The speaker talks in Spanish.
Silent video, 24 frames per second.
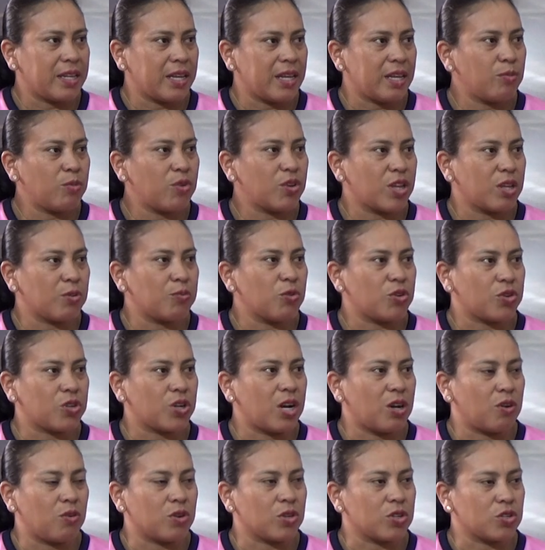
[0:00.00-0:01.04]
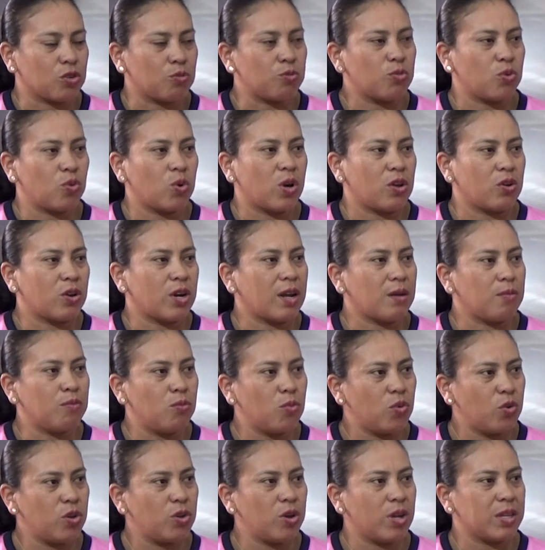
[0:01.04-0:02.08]
y tenemos que demostrarlo, que somos jugadoras
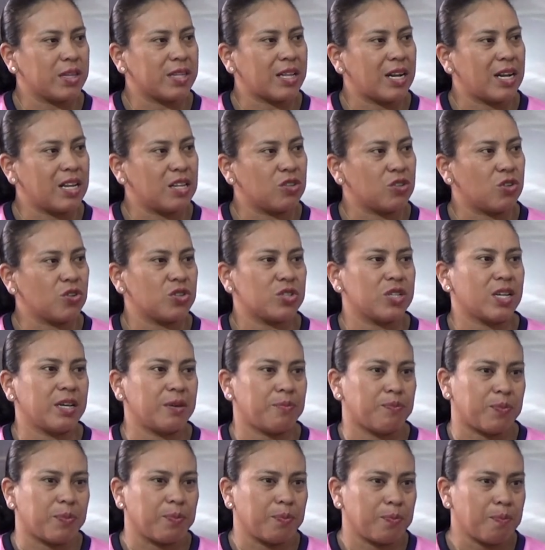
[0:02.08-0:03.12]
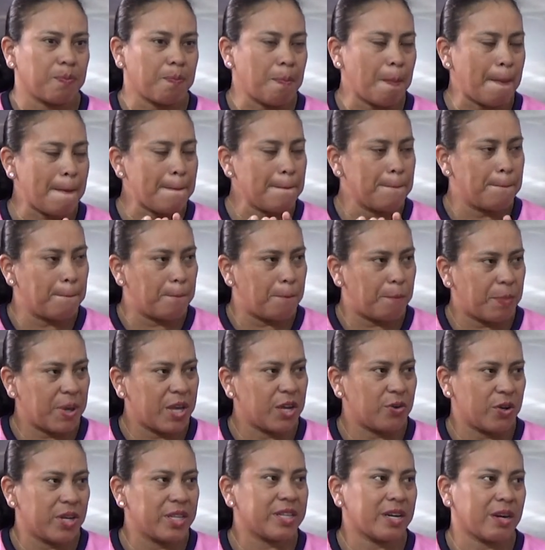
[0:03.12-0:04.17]
muy talentosas
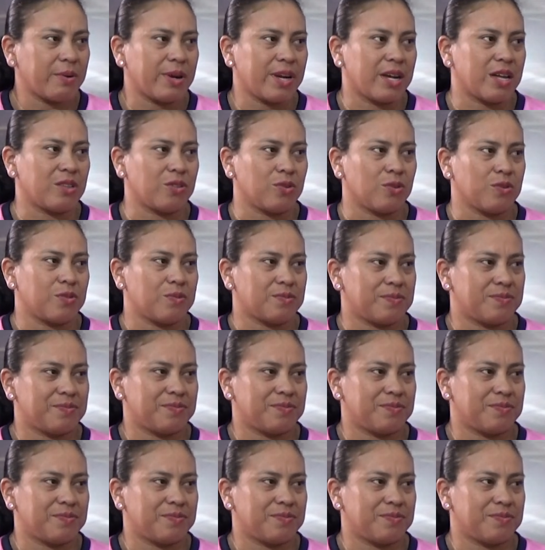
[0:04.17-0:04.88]
pero es trabajando.